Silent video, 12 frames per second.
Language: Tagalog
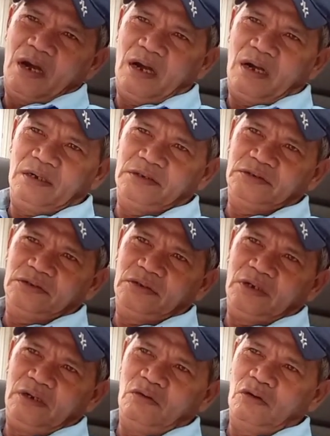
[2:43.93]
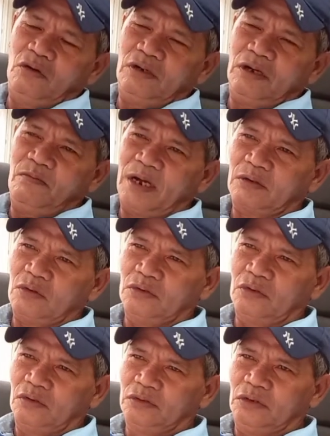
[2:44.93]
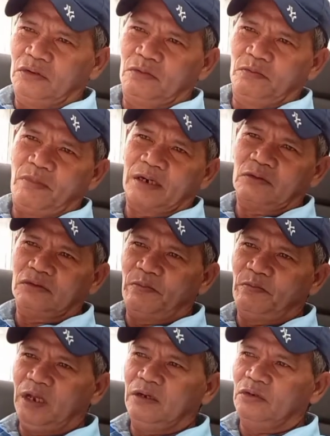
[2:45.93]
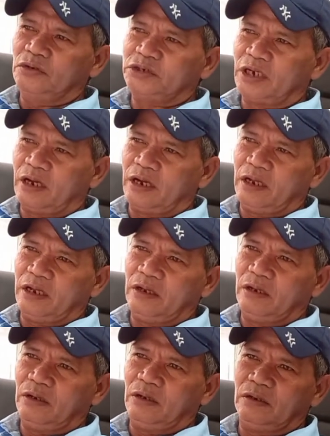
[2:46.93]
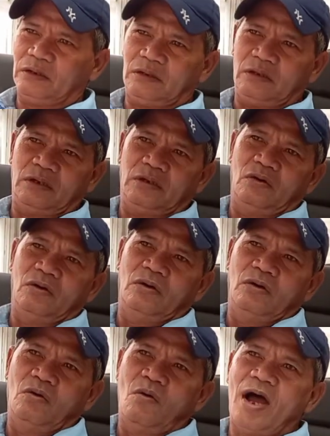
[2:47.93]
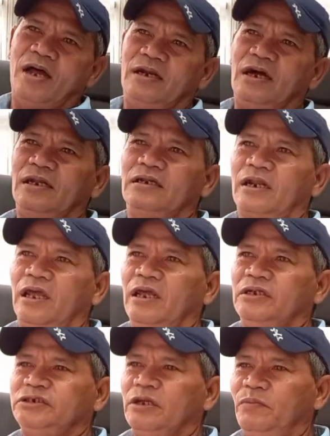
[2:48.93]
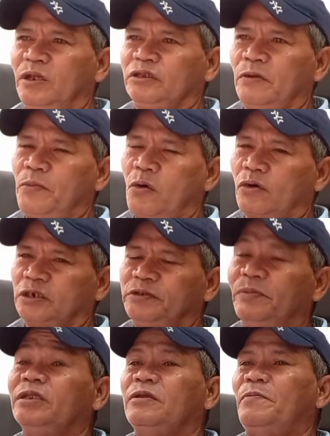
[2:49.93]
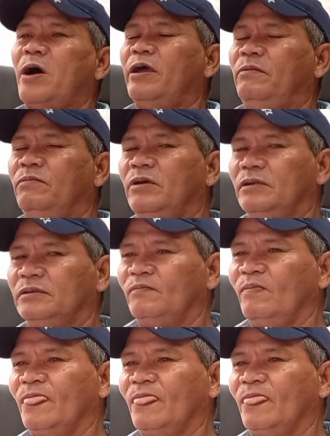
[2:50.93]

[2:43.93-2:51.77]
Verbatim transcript: Ang Bawi. ano noon, ang barko noon, yung barko na Binos ay 174, 75.